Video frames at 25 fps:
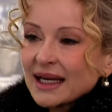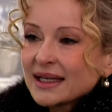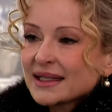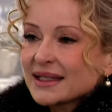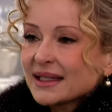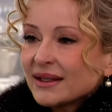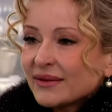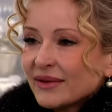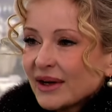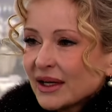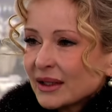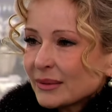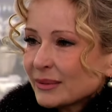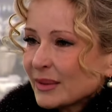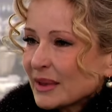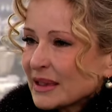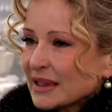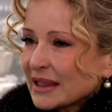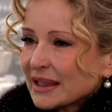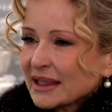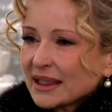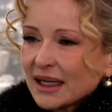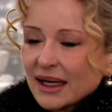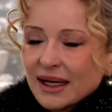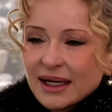Sie werden mit
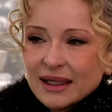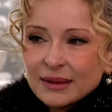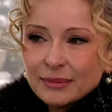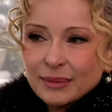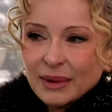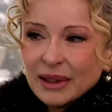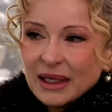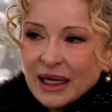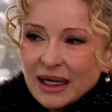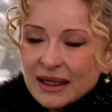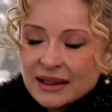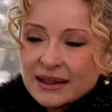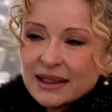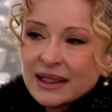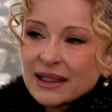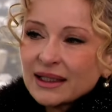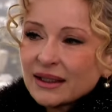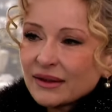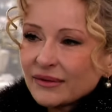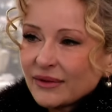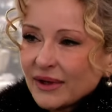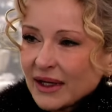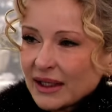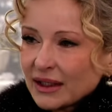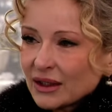Sicherheit
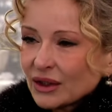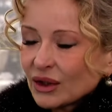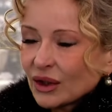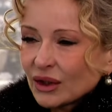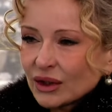benachteiligt werden.